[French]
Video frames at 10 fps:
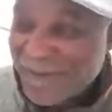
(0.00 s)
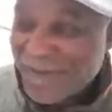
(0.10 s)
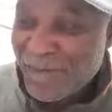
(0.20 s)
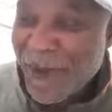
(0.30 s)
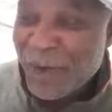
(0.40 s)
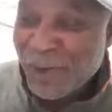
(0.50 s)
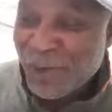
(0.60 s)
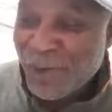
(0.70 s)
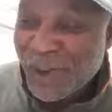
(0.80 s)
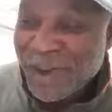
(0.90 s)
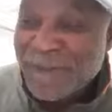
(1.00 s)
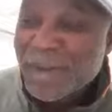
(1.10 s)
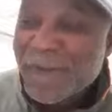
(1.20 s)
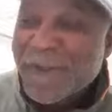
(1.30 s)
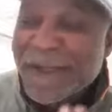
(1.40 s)
Baros lui,
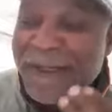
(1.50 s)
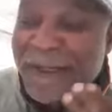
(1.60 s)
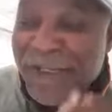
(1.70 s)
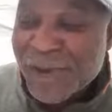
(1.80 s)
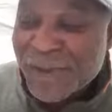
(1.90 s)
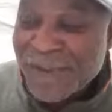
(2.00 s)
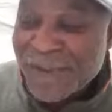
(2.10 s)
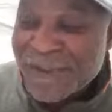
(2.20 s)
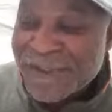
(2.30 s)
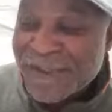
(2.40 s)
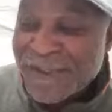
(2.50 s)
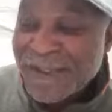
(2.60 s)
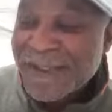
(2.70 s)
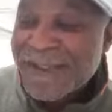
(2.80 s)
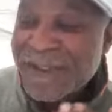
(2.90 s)
Christophe
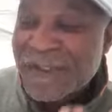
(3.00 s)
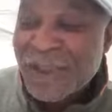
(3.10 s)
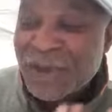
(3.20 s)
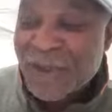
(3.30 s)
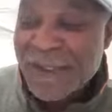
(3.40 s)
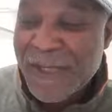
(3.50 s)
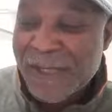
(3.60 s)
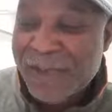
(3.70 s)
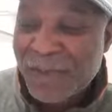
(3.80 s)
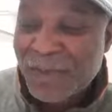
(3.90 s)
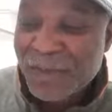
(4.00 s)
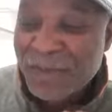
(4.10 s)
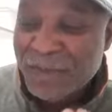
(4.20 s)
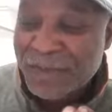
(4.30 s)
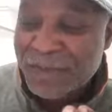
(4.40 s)
Kibiti, Gilles Jonas
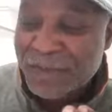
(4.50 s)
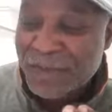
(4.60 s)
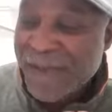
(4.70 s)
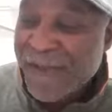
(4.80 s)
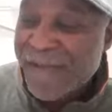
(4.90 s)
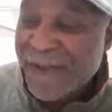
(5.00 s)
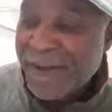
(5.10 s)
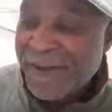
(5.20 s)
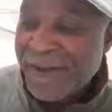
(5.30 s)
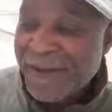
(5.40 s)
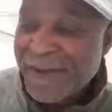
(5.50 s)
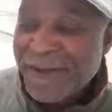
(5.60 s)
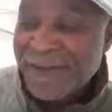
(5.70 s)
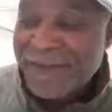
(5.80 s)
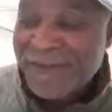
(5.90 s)
Moudembe,
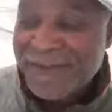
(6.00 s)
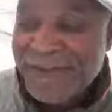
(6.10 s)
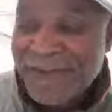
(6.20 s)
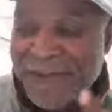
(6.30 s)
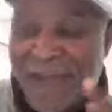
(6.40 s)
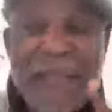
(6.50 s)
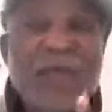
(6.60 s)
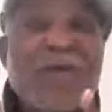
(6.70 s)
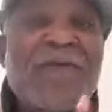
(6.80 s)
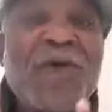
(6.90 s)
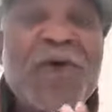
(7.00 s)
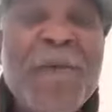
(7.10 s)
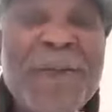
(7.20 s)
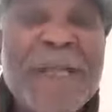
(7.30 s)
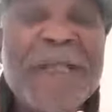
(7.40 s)
et je vais vous
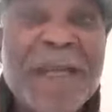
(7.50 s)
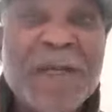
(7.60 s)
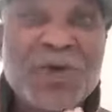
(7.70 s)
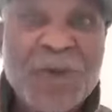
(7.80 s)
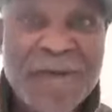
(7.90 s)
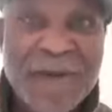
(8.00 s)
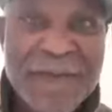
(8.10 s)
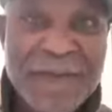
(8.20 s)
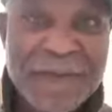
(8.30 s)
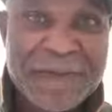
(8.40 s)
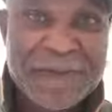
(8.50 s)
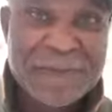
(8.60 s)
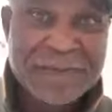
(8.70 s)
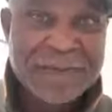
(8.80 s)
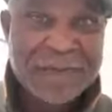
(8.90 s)
compléter trois femmes
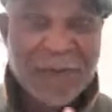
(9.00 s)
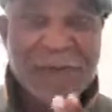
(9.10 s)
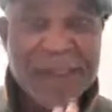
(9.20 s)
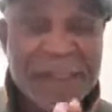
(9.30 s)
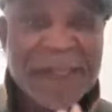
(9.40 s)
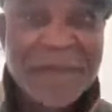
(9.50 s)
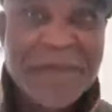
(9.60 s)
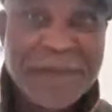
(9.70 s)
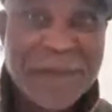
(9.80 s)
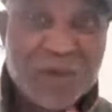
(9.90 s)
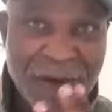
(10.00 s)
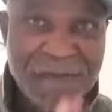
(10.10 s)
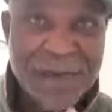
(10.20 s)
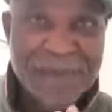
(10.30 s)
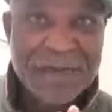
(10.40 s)
dans cette équipe, trois
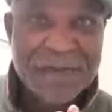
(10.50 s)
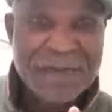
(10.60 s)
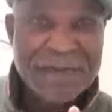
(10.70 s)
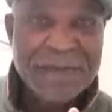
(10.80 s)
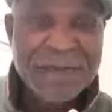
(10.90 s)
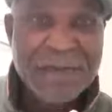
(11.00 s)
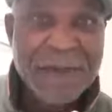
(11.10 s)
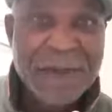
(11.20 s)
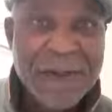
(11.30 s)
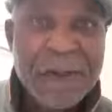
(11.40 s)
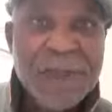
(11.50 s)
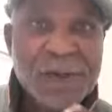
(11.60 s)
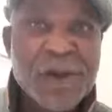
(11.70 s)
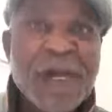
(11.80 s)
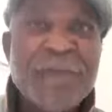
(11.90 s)
femmes qui
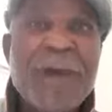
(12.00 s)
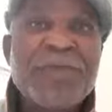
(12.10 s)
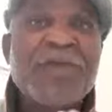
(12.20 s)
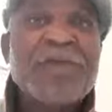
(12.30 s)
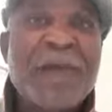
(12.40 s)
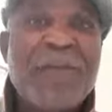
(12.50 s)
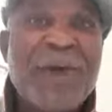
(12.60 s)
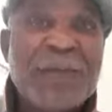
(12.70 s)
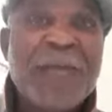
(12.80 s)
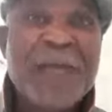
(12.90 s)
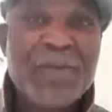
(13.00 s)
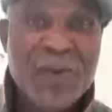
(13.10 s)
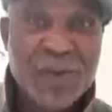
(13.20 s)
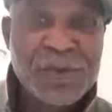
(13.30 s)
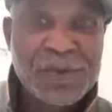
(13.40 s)
sont capables de vous apporter un
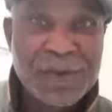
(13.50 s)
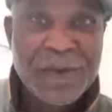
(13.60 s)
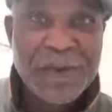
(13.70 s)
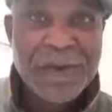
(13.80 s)
plus.